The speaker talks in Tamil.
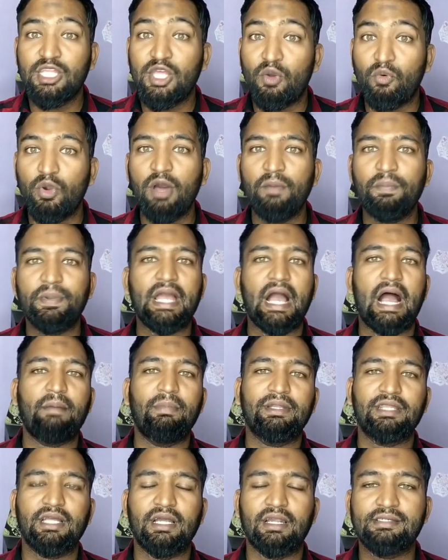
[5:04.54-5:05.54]
இது எவ்வளோ பெரிய
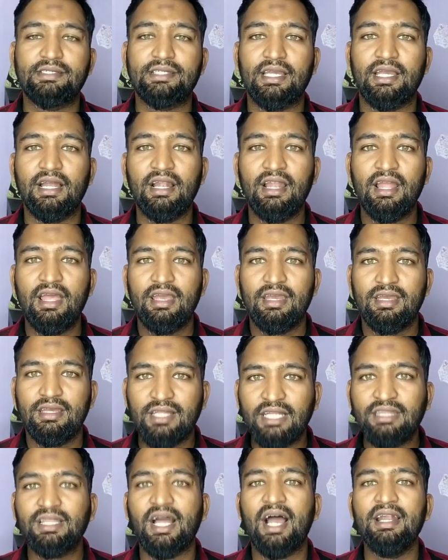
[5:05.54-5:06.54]
ஆபத்தான செயல்
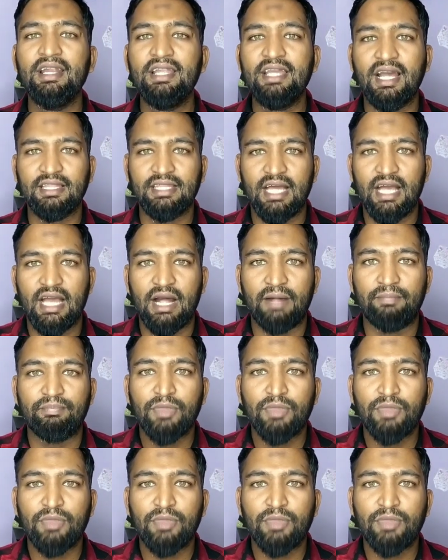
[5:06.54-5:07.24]
இதை தாண்டி அந்த